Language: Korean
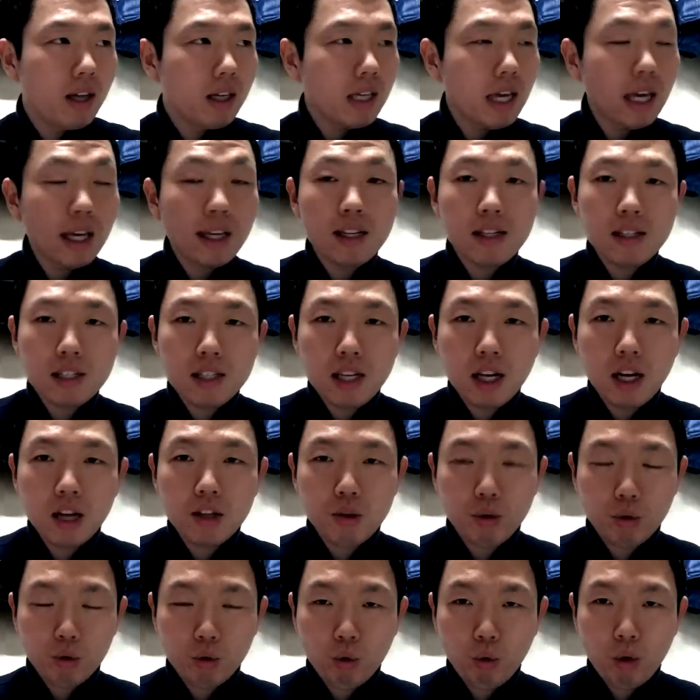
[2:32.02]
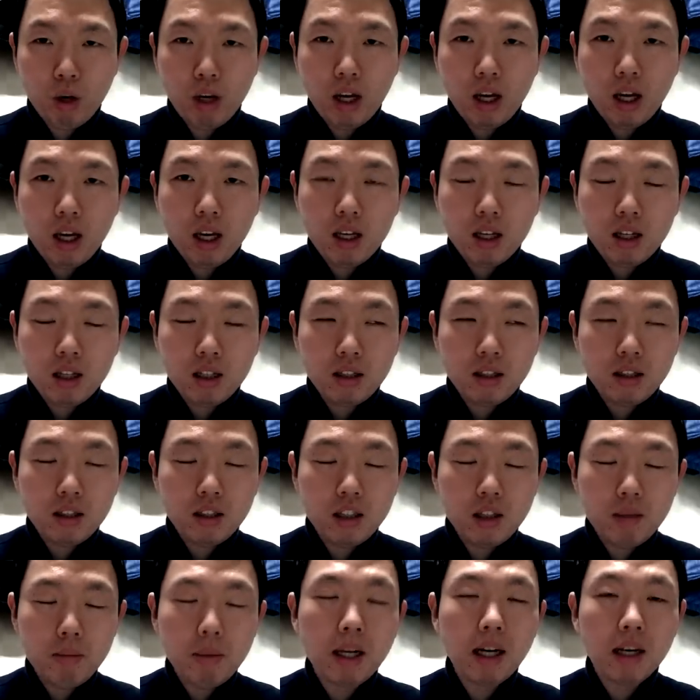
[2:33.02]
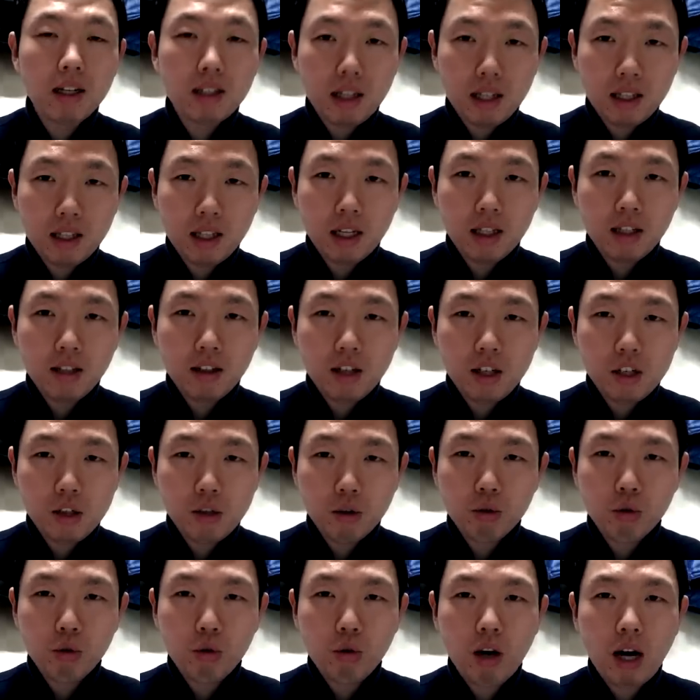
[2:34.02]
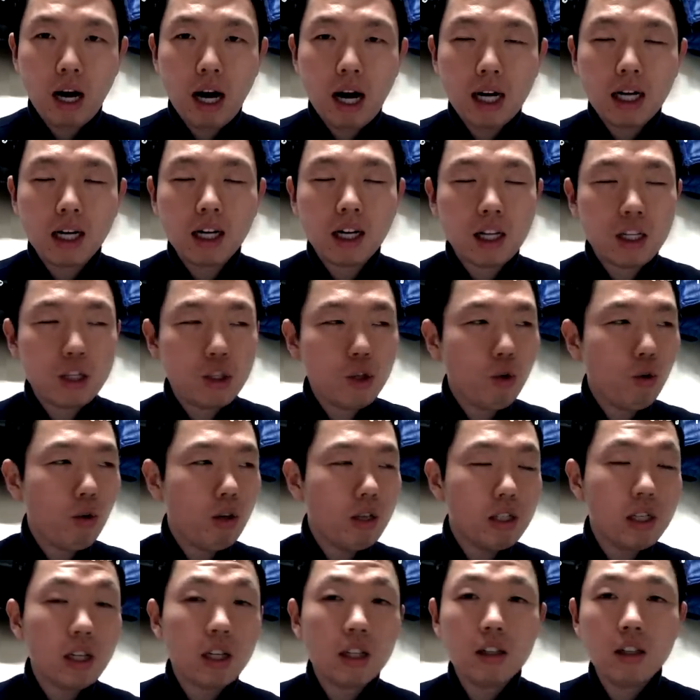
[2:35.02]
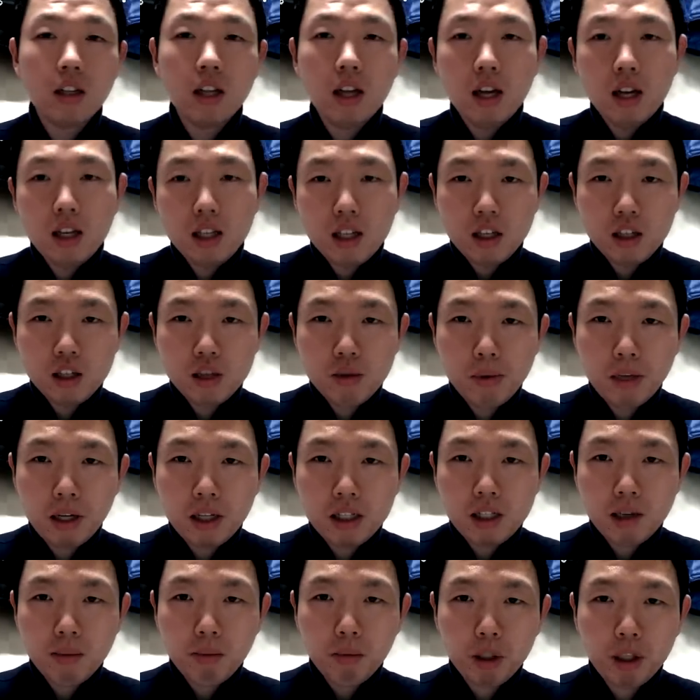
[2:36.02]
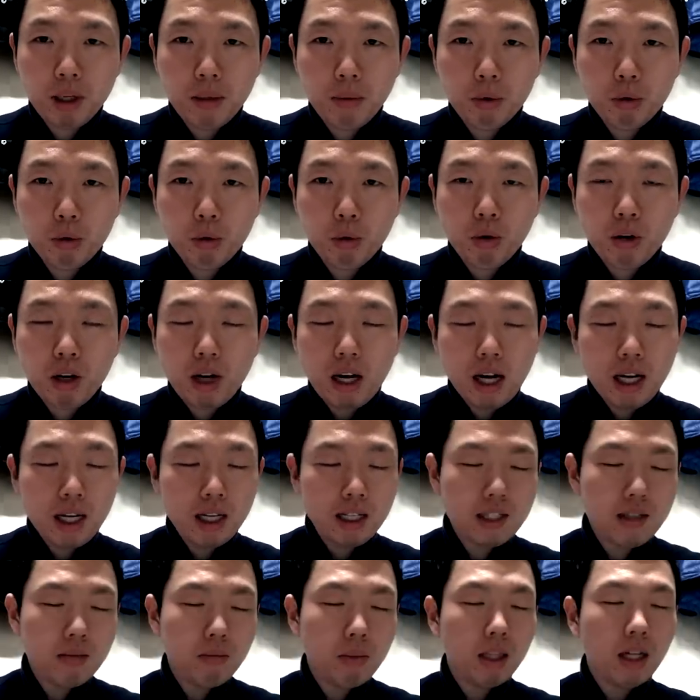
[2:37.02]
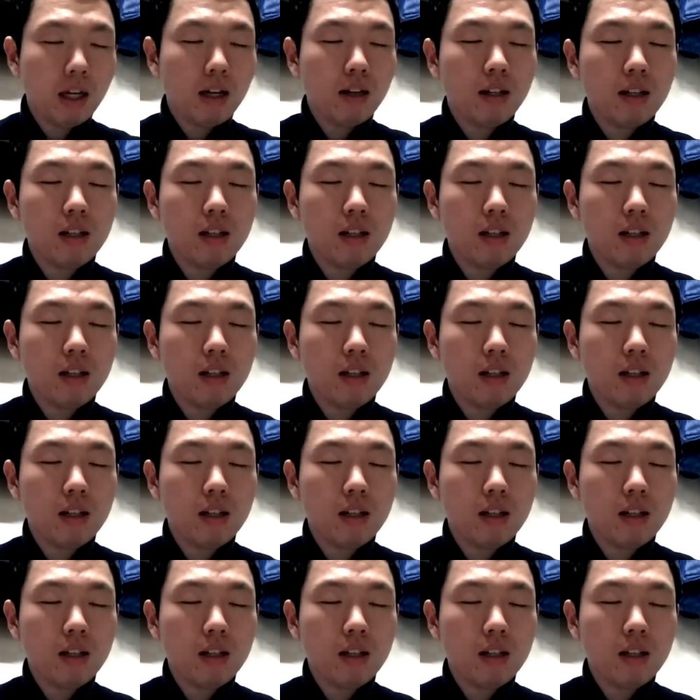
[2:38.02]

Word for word: 길치야 정도의 의미가 된다는 거 이 정도로 알아가시고 이제는 연습을 같이 한번 해보도록 하겠습니다.